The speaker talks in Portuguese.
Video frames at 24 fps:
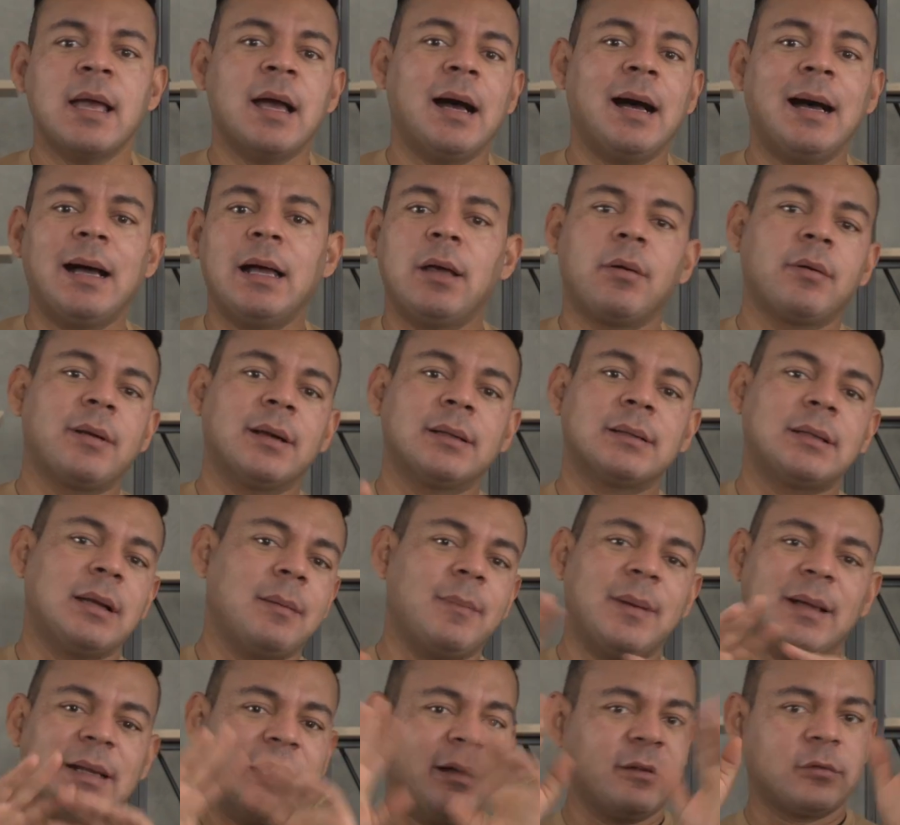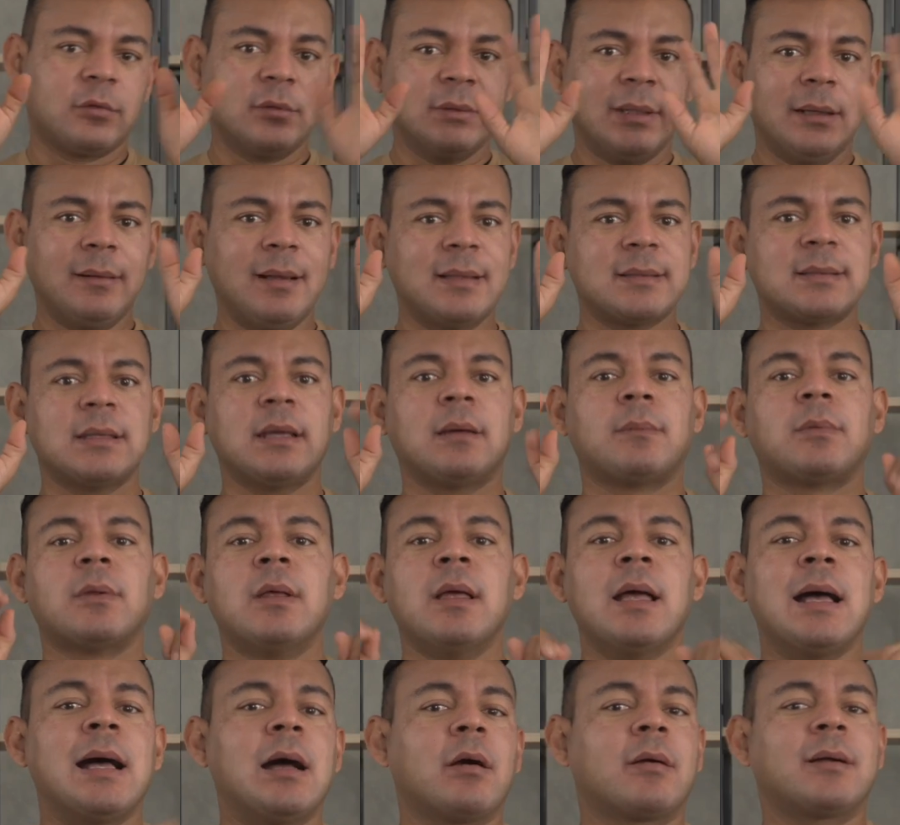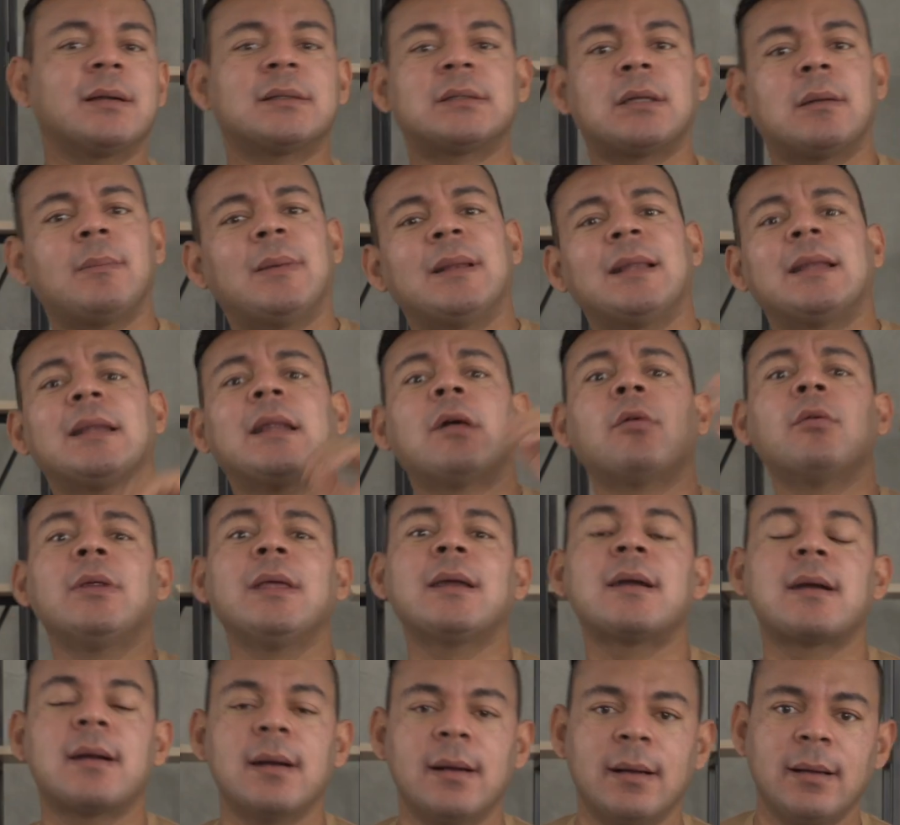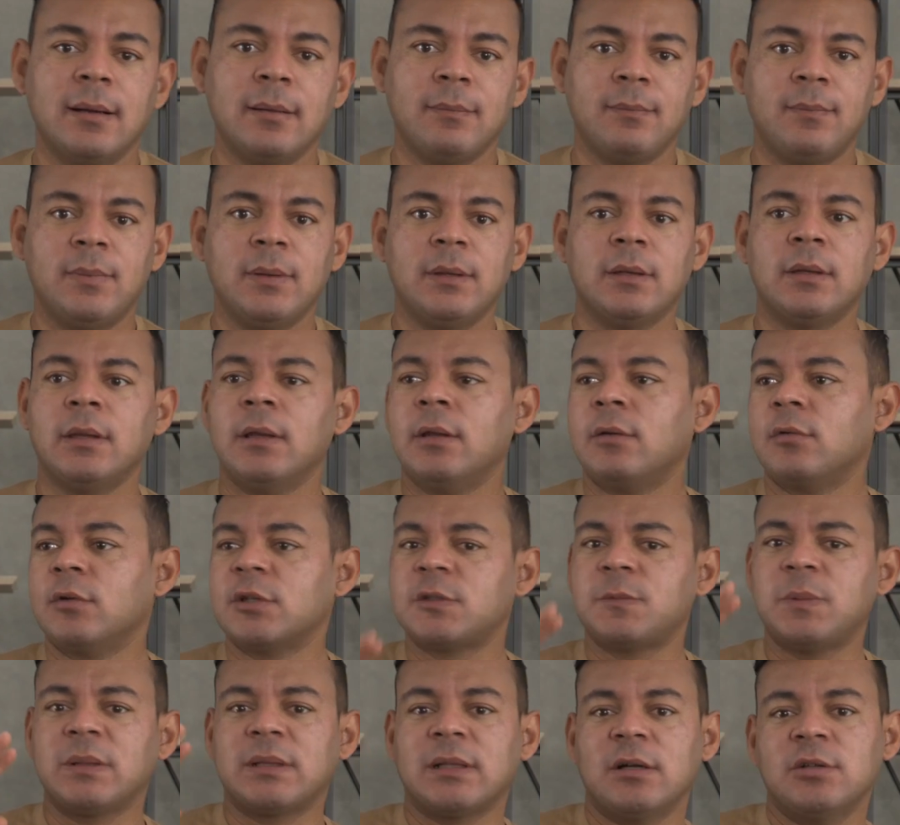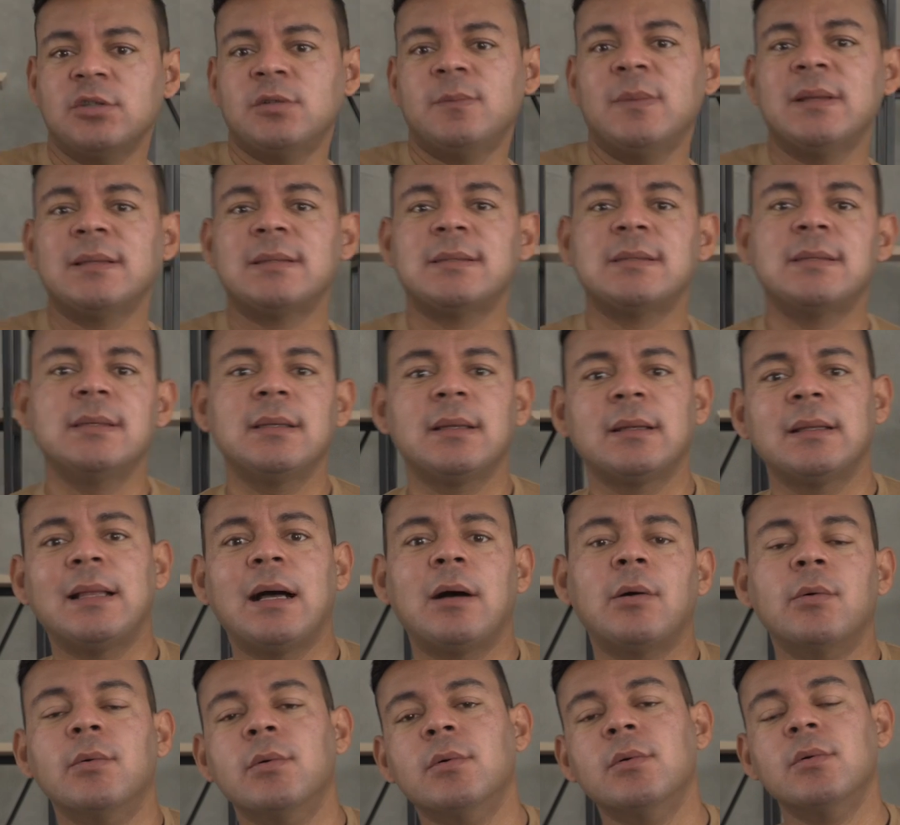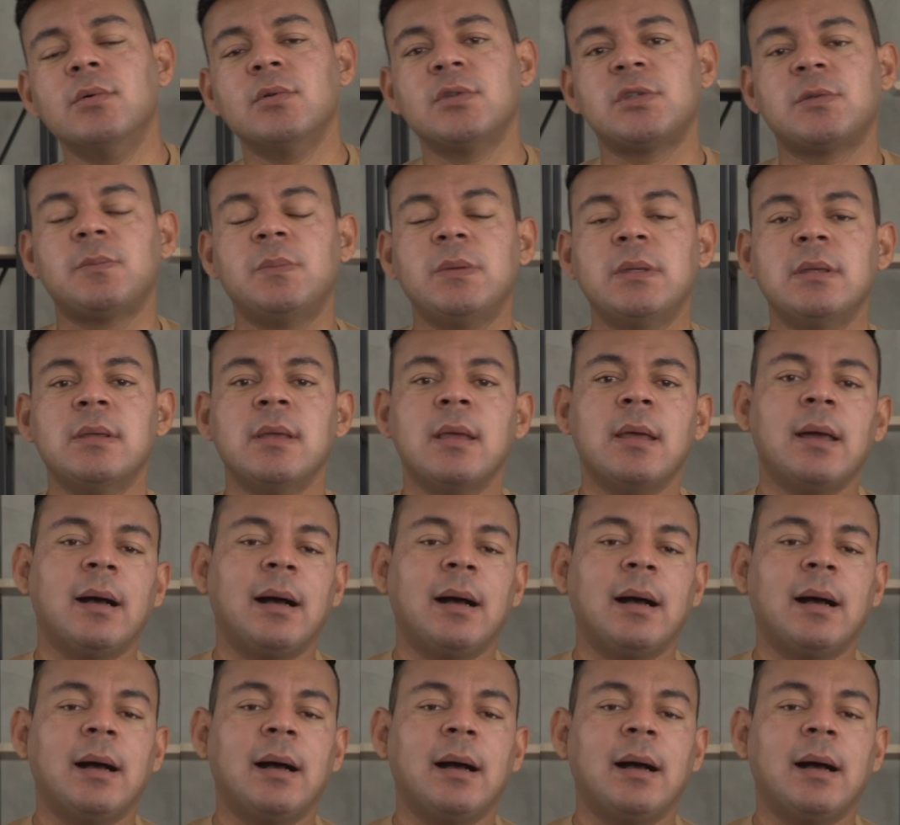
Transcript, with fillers: Ah, eu quero trabalhar, estou dando exemplo. Ah, eu quero trabalhar na Unicamp, no Hospital de Medicina da USP.